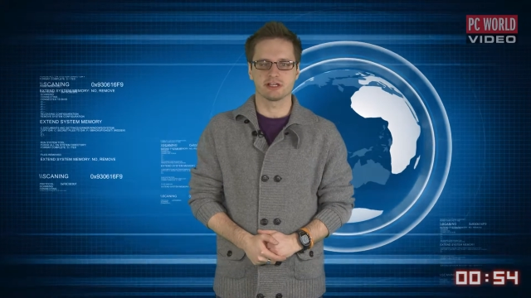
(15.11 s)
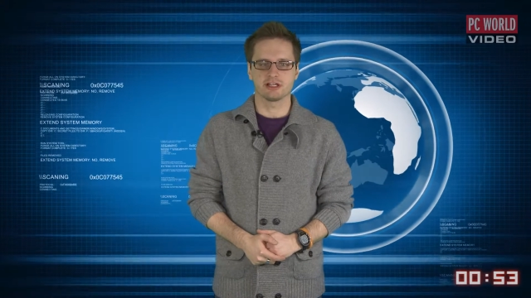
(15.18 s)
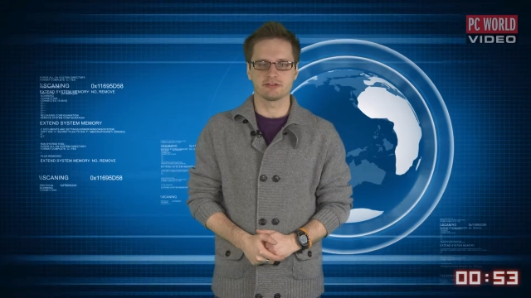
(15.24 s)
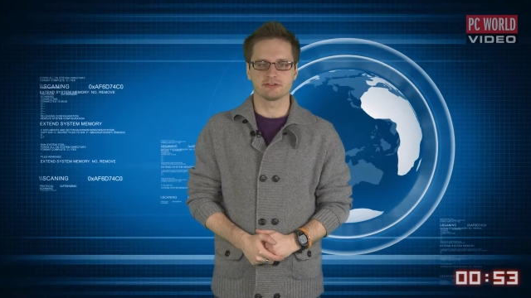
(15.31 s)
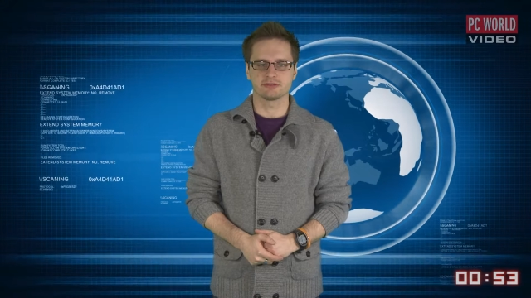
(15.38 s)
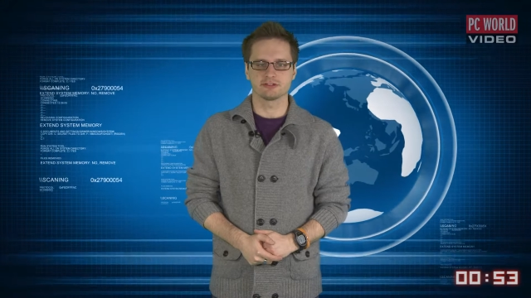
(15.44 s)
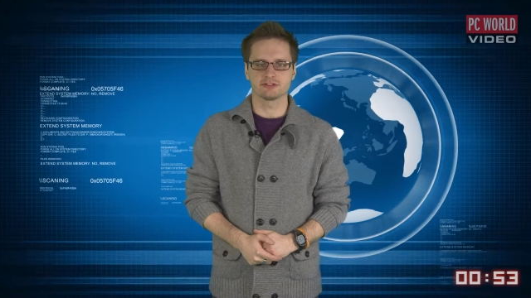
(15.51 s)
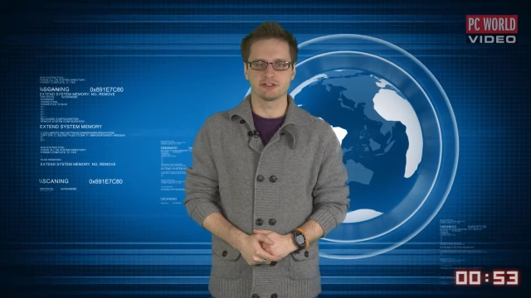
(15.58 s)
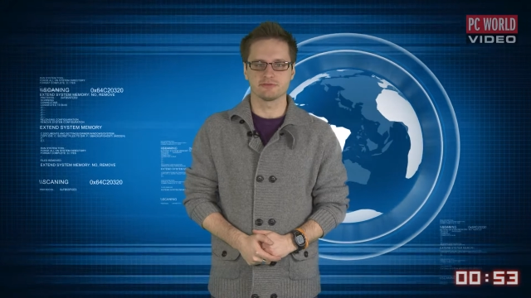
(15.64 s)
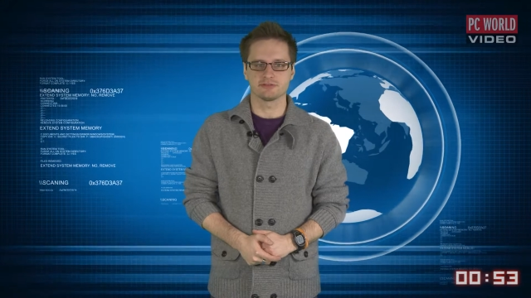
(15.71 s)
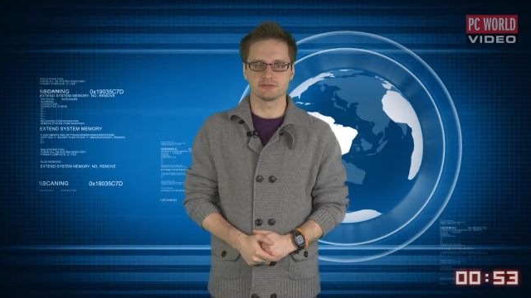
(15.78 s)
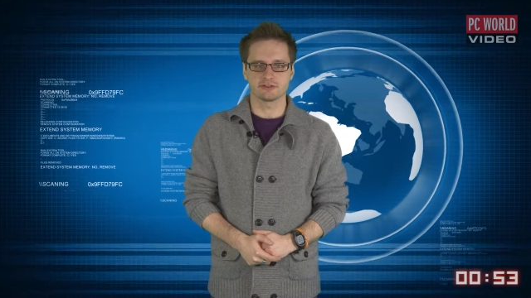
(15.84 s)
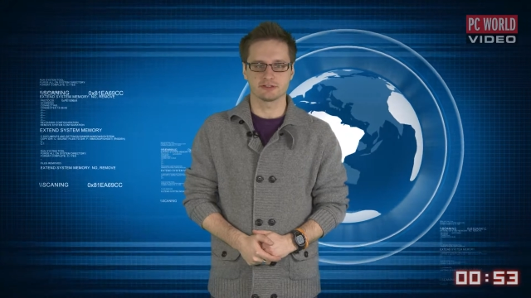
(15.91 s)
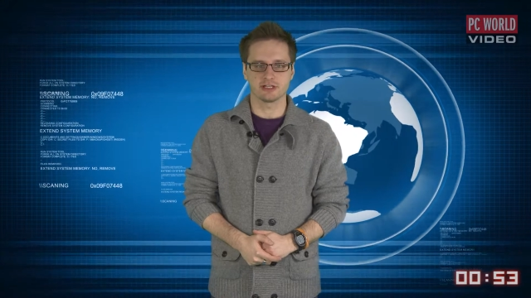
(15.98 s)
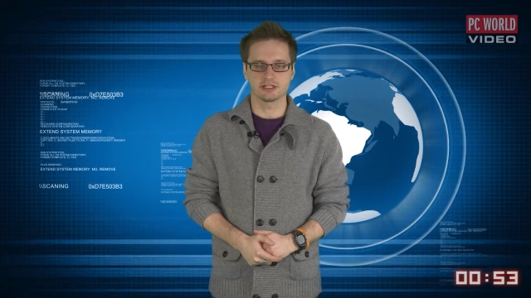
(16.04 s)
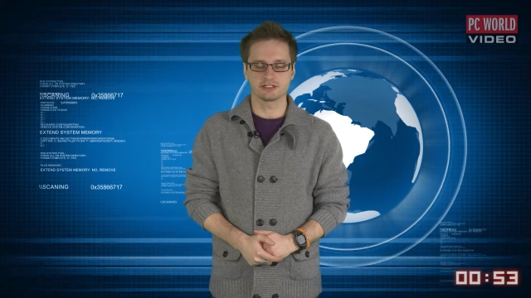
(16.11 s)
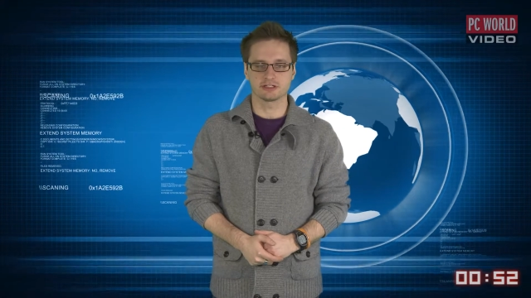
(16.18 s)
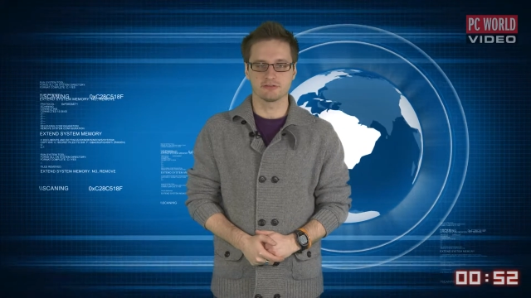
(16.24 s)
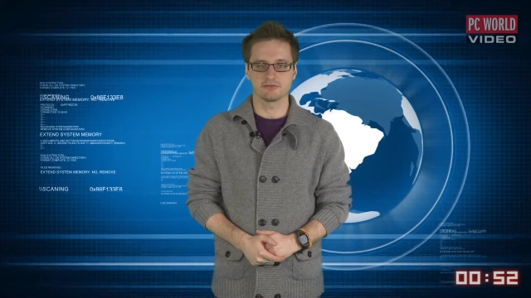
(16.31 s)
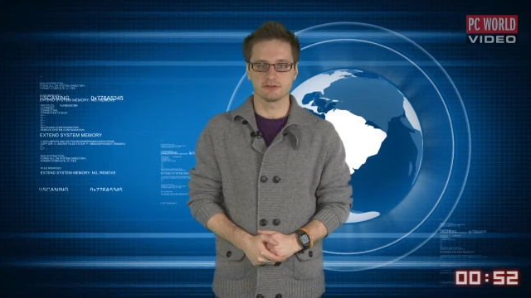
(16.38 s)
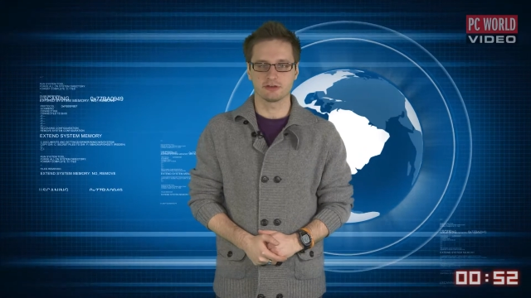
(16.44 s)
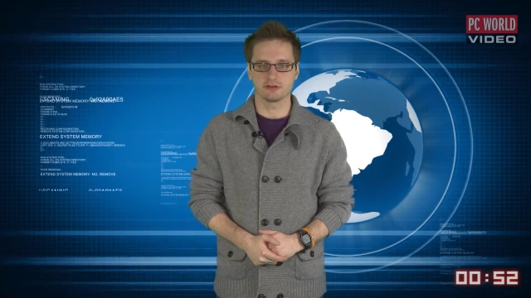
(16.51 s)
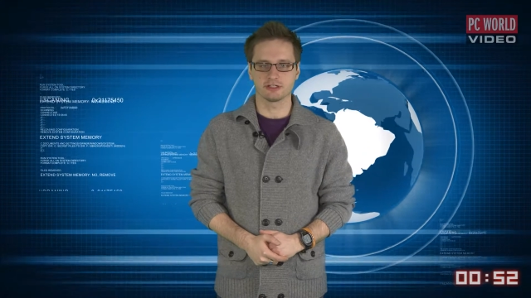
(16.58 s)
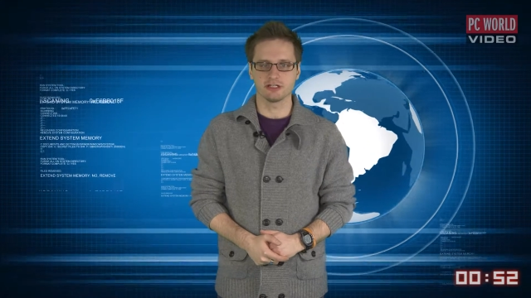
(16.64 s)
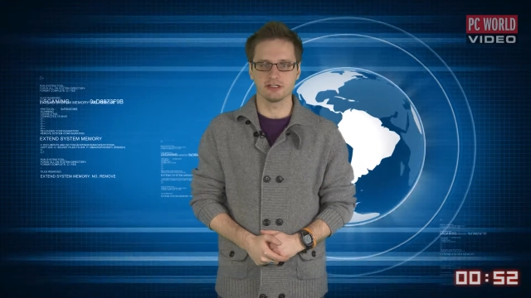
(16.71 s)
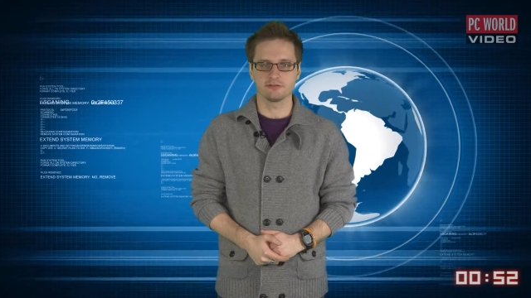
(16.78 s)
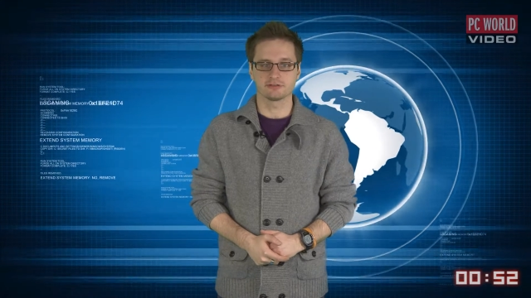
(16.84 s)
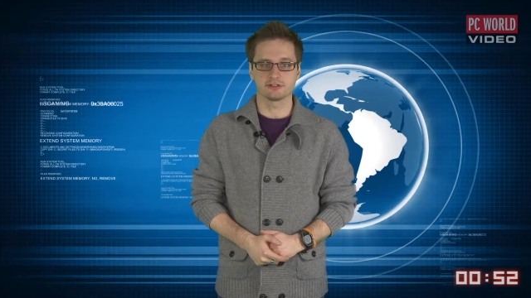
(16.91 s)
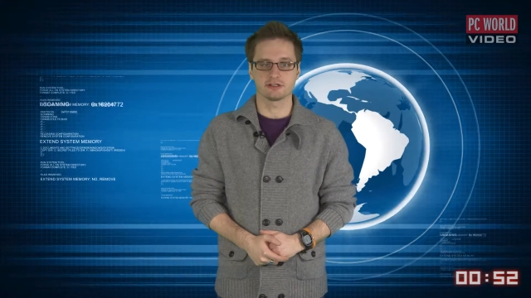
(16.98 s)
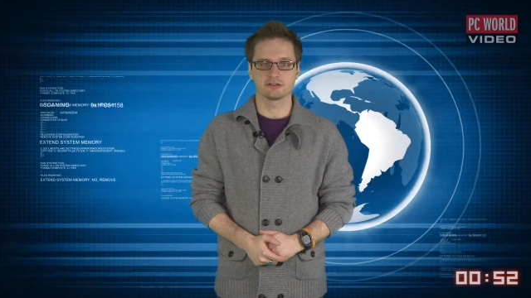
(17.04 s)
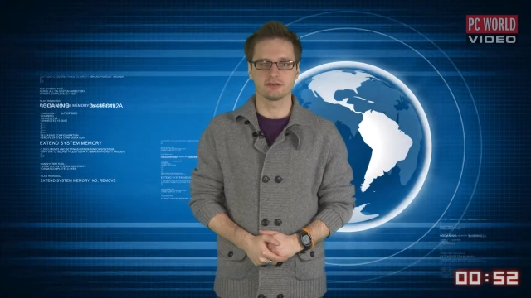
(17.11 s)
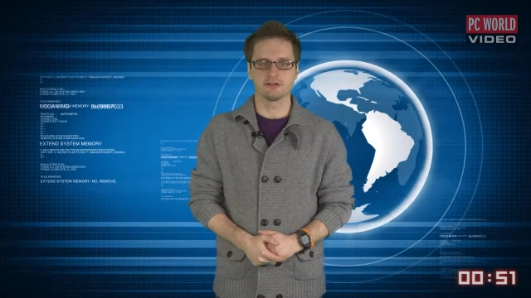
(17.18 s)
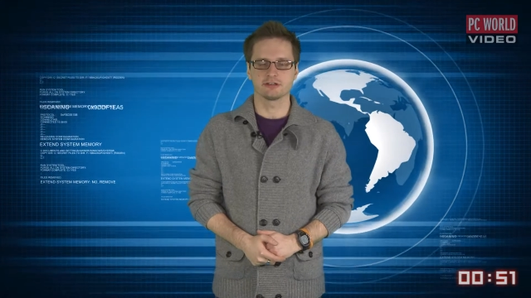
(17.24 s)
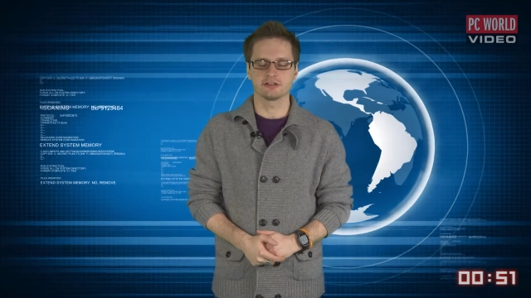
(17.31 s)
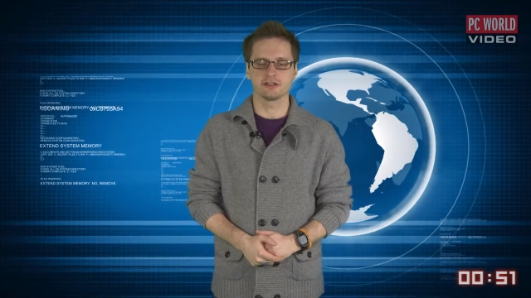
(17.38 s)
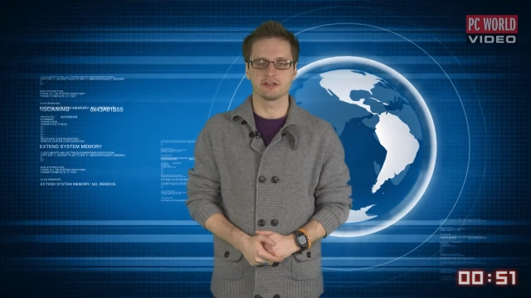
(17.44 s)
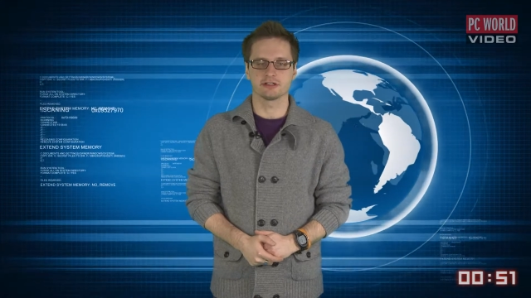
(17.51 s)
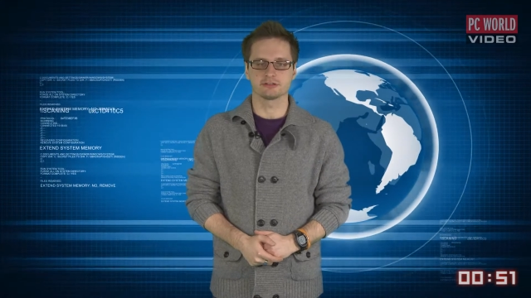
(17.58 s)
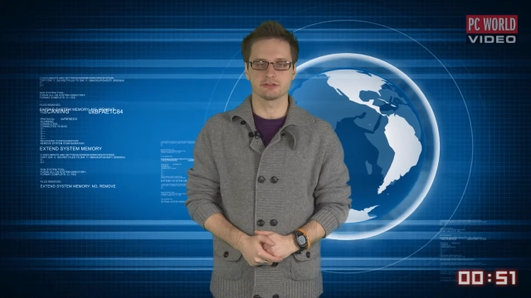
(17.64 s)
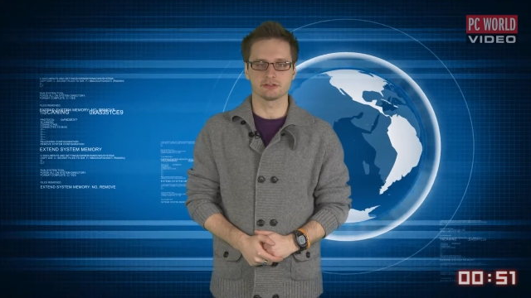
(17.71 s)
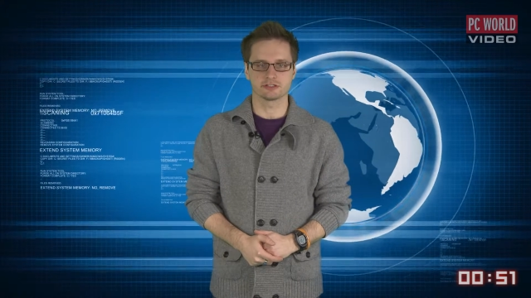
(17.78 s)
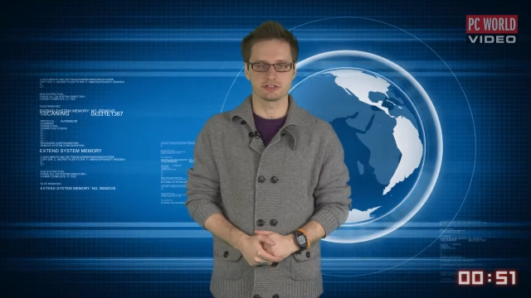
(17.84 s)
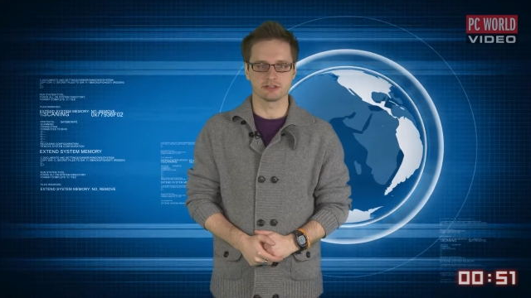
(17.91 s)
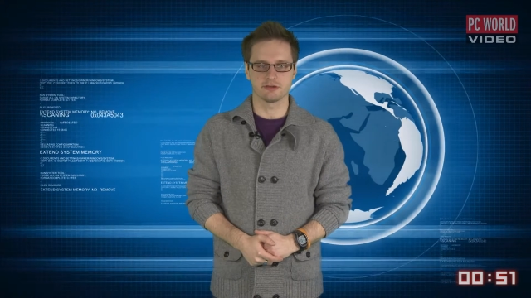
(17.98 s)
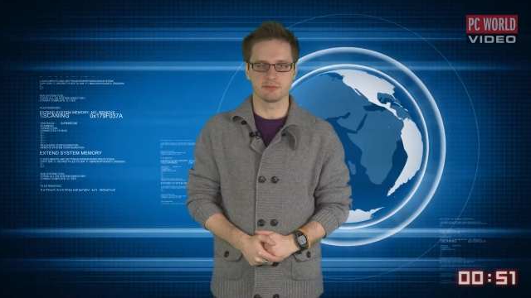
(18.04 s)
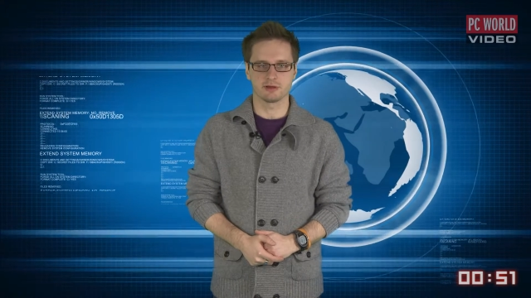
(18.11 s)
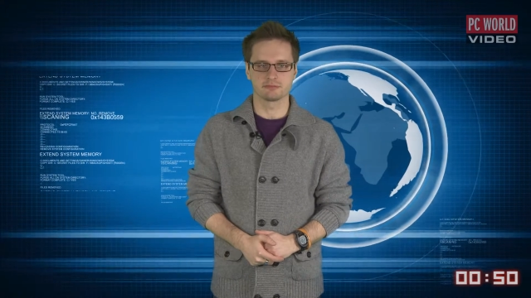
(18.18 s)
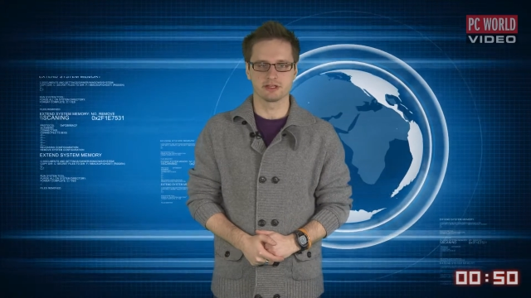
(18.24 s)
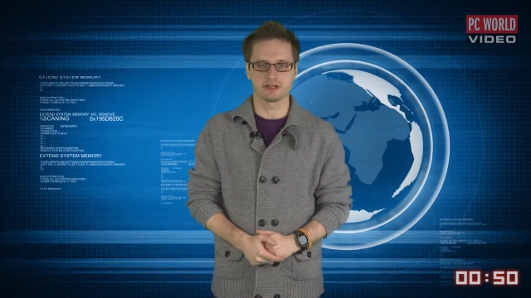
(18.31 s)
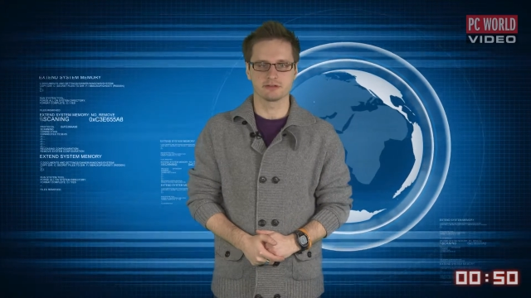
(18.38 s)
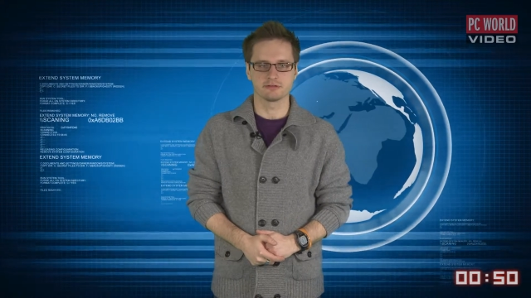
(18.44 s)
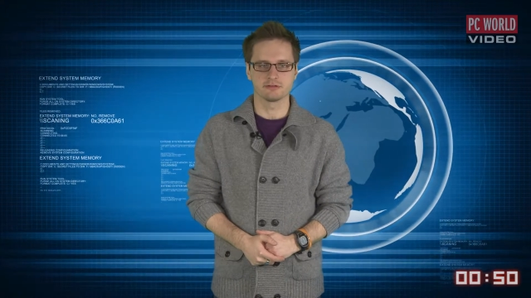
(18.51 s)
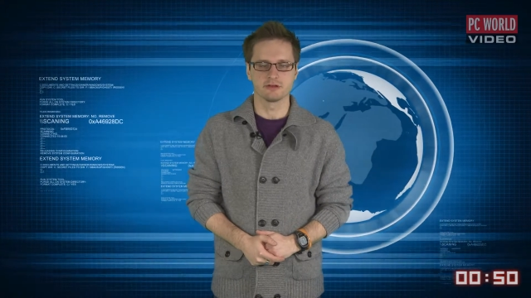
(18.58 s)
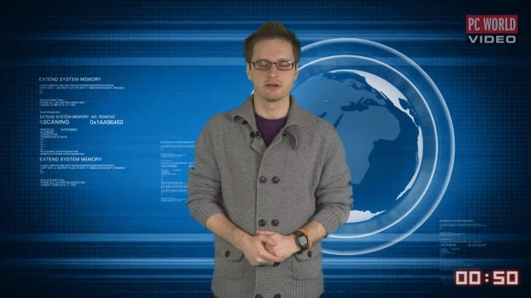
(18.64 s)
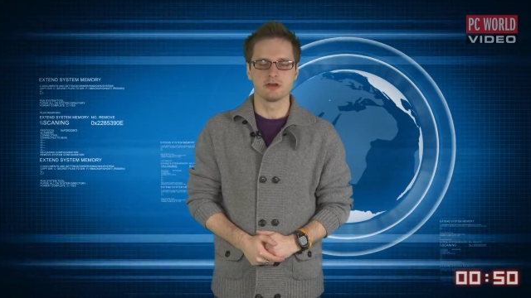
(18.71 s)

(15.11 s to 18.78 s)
elastyczne wyświetlacze wykonane w technologii elektronicznego papieru.